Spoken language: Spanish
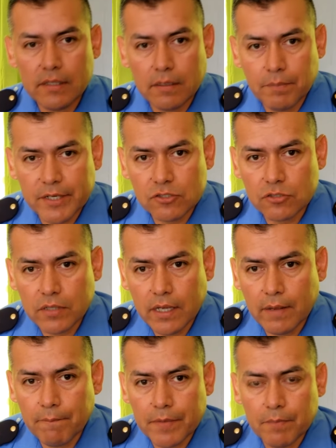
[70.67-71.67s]
estas
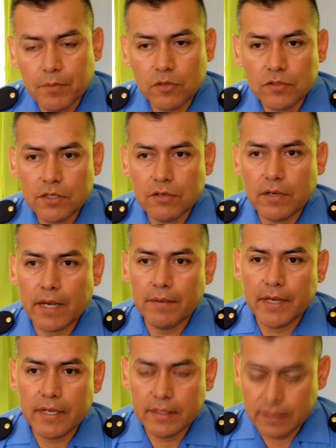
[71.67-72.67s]
personas posterior a
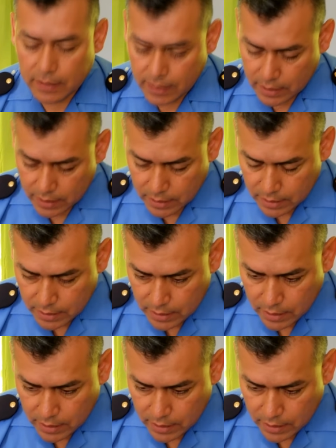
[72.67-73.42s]
haber este,